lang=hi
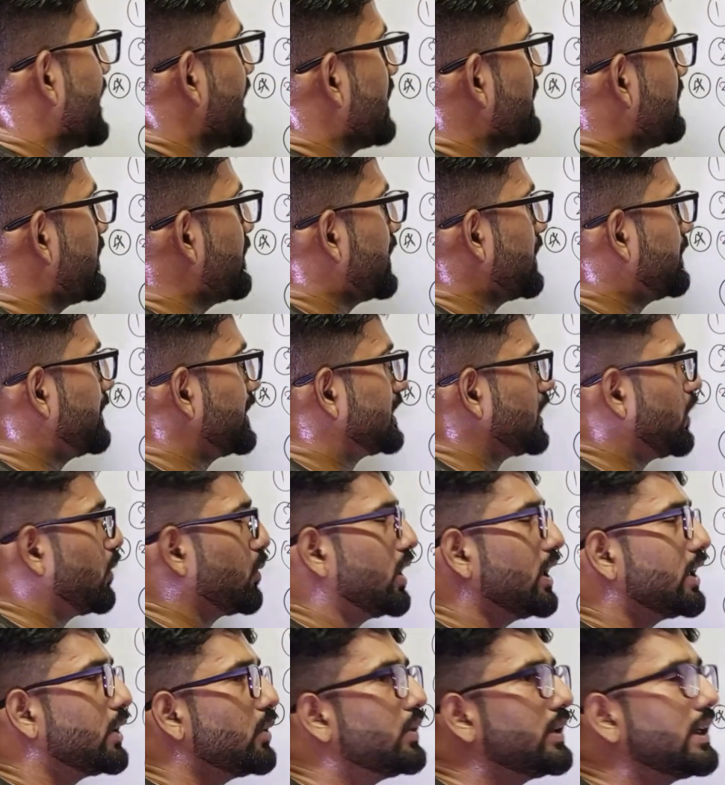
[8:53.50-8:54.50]
बारे में बट
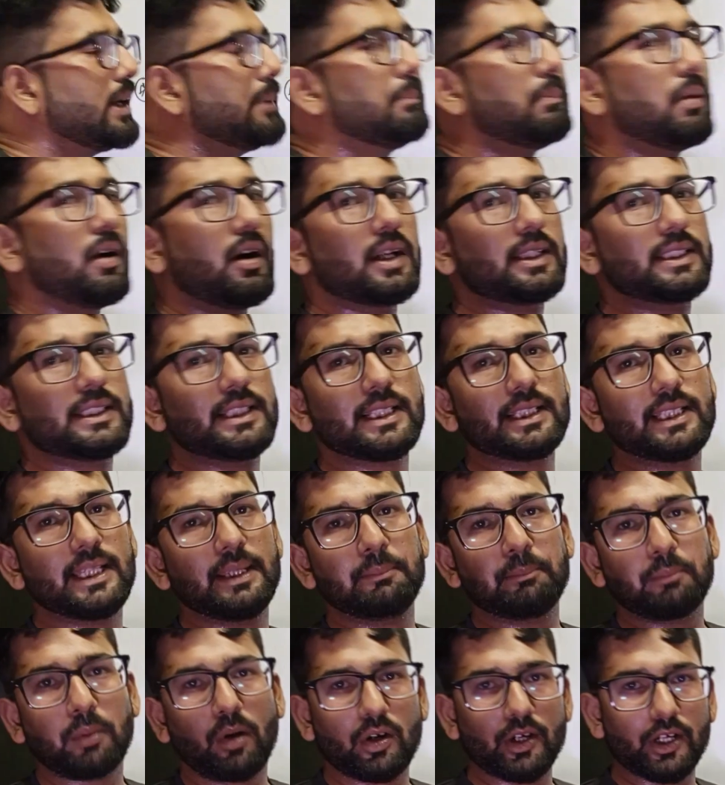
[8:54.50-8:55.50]
बताऊँगा क्योंकि बहुत ही ज़्यादा
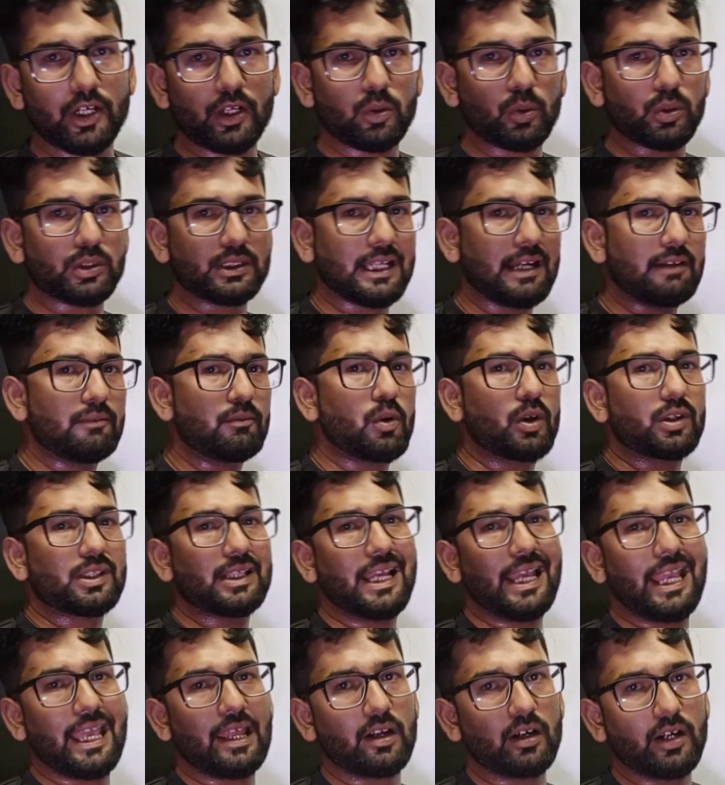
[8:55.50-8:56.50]
इंपॉर्टेंट होता है फॉर
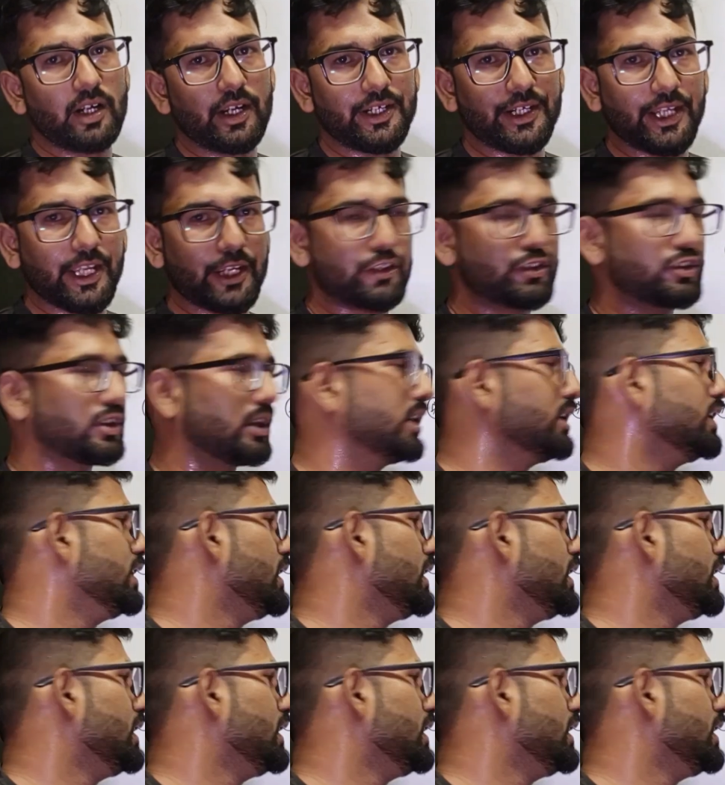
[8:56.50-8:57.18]
द एरर डिटेक्शन